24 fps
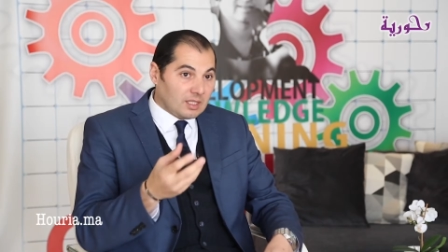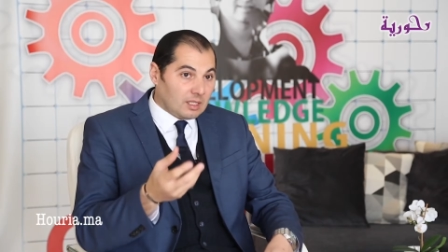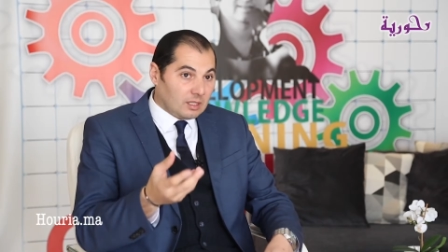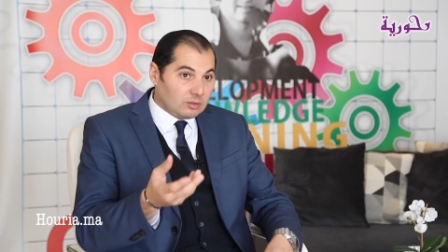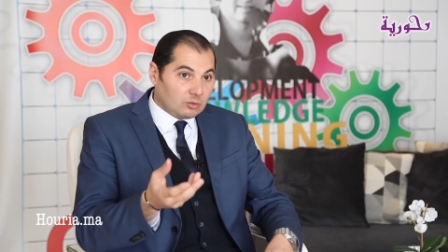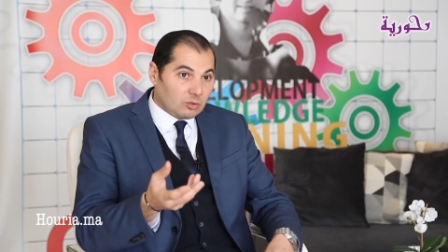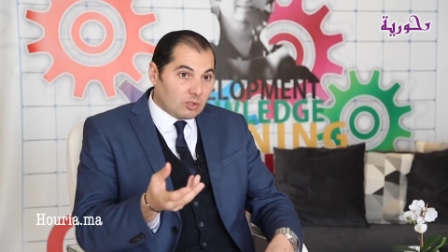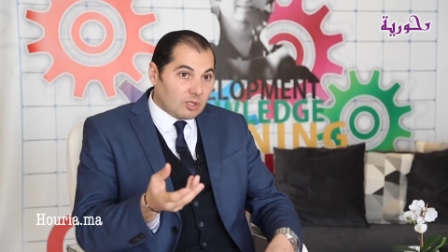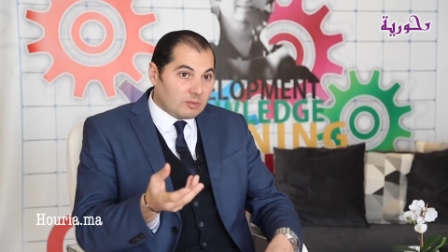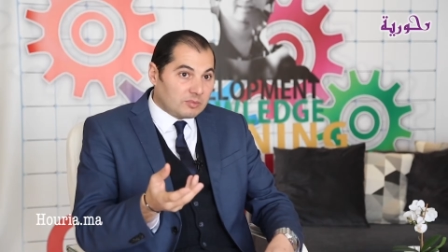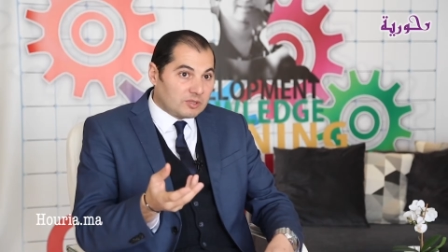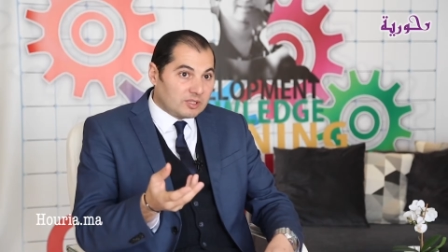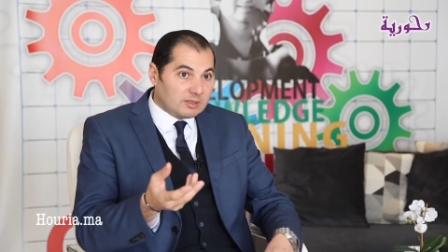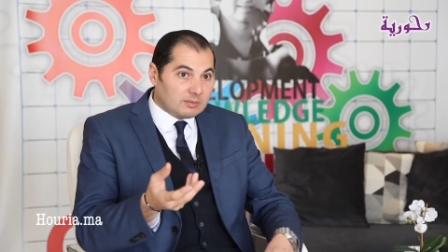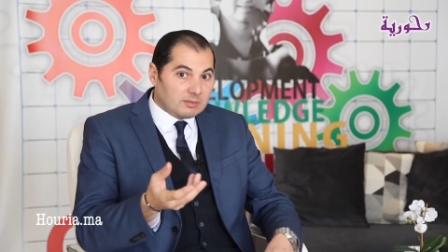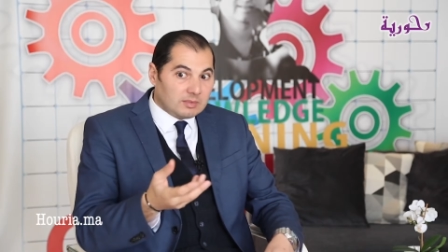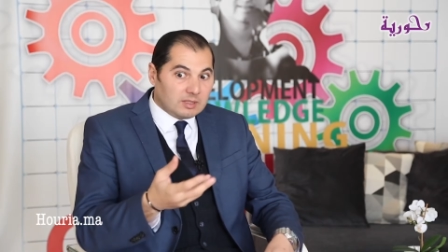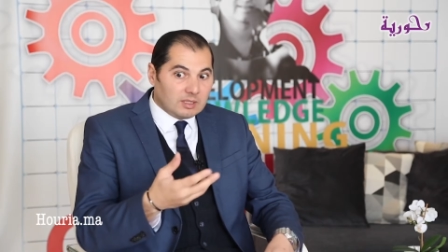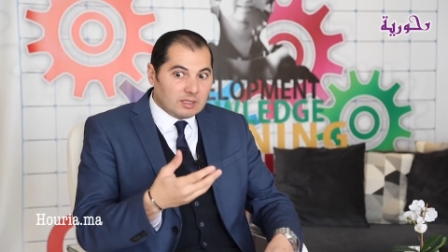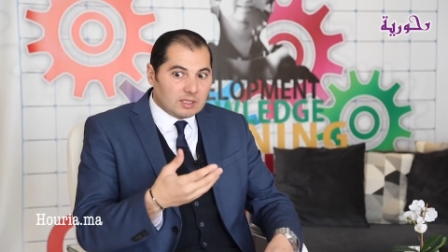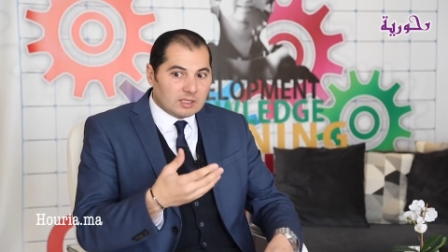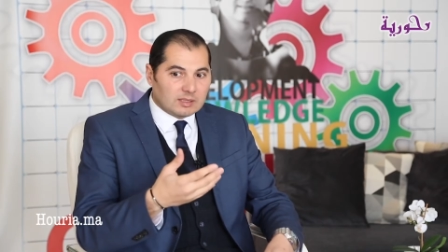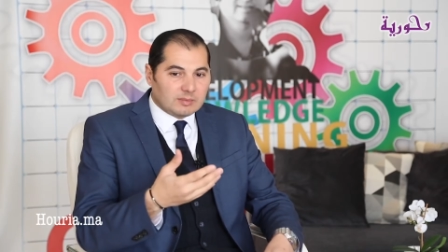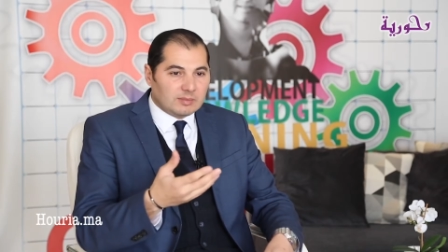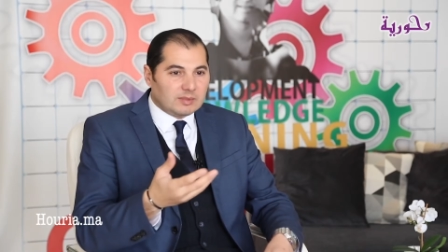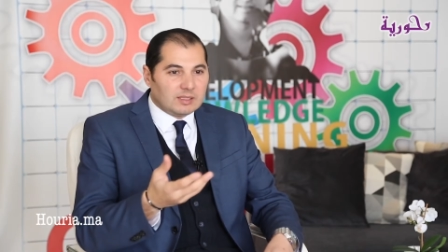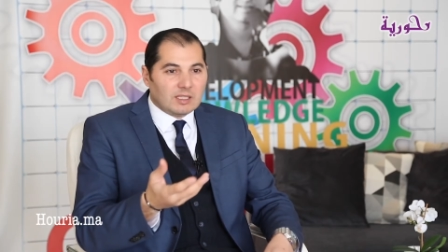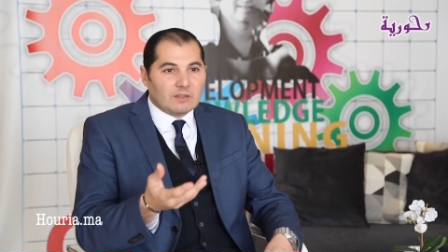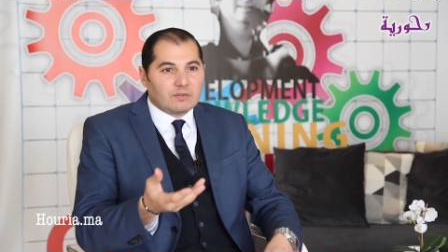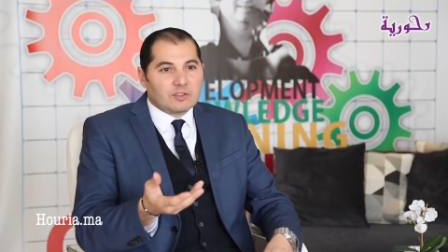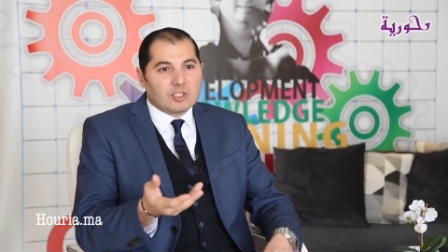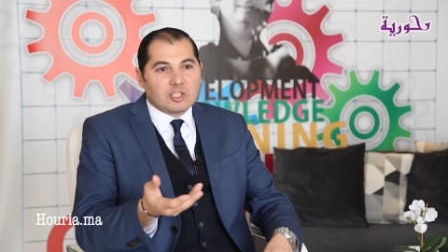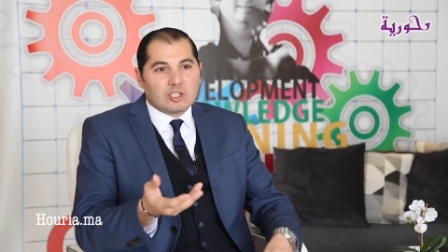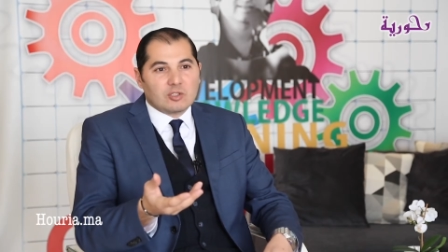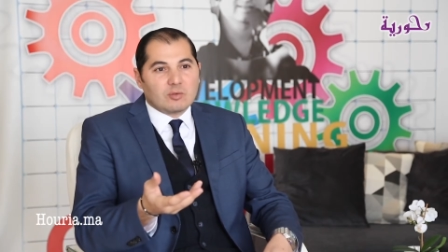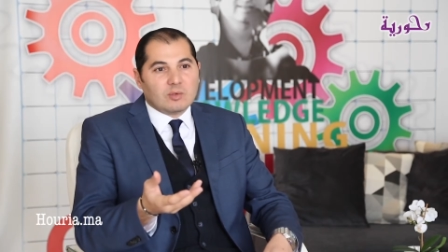هادو راه الناس
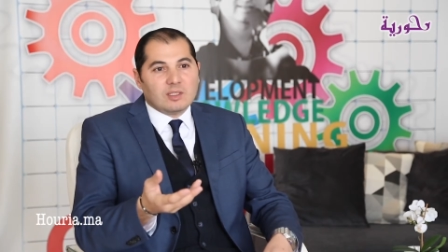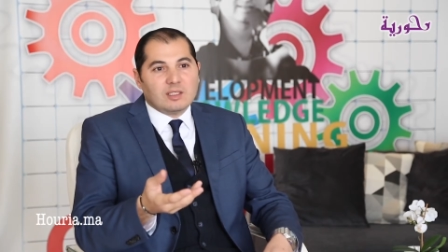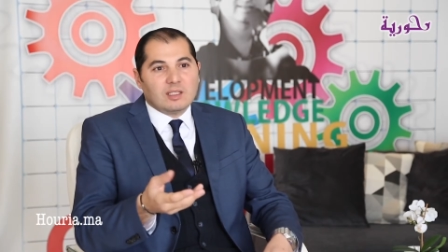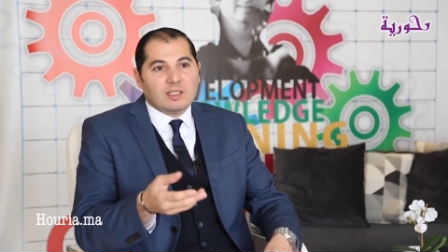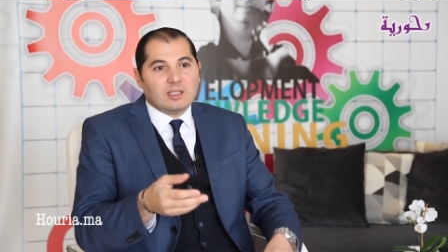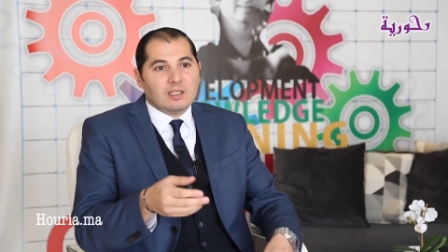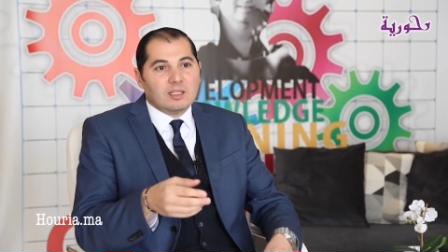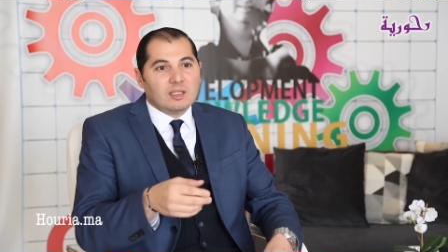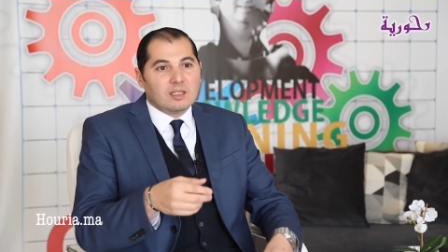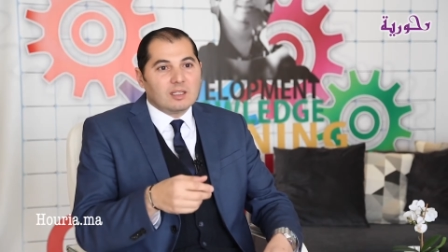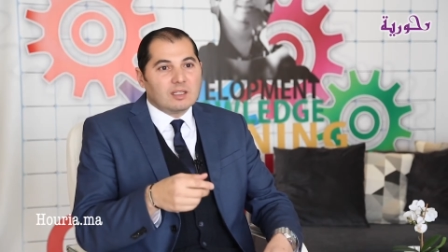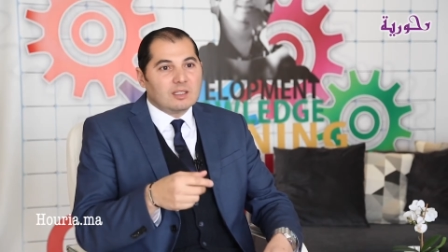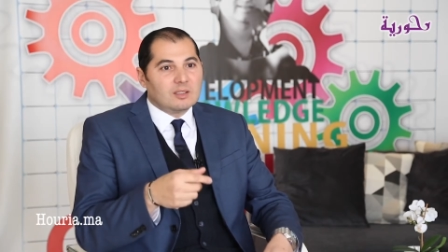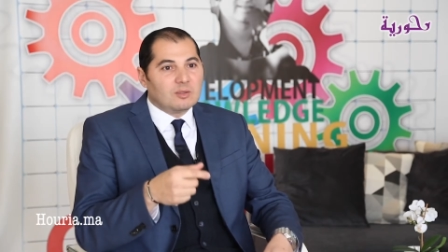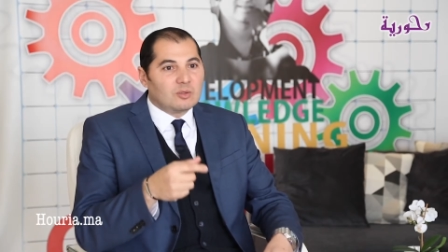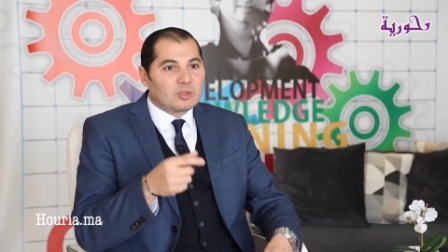بزاف كيجيو عندي